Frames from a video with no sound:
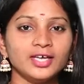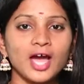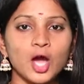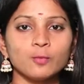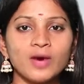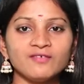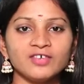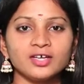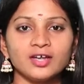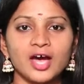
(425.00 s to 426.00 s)
ఈ హనుమాన్
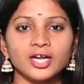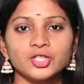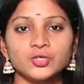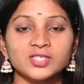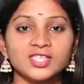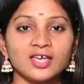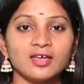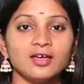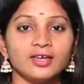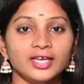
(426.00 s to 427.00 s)
విగ్రహాన్ని చూసే
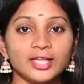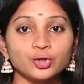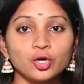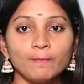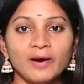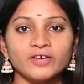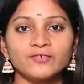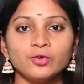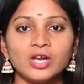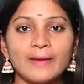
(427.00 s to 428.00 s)
ఎంతో
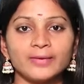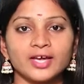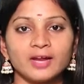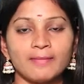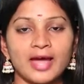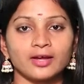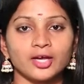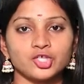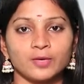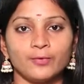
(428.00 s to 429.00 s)
పవర్ఫుల్ అమెరికన్
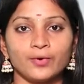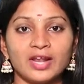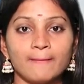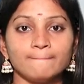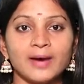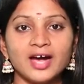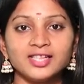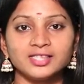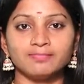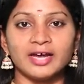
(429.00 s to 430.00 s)
మ్యాన్గా చెప్పుకునే
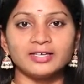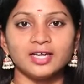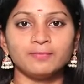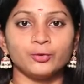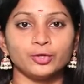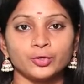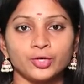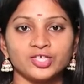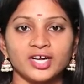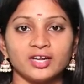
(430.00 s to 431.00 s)
పాల్ బన్యన్
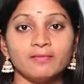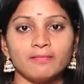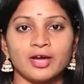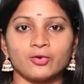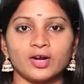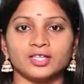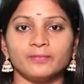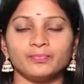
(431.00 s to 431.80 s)
పుట్టుకొచ్చాడని మరో కథ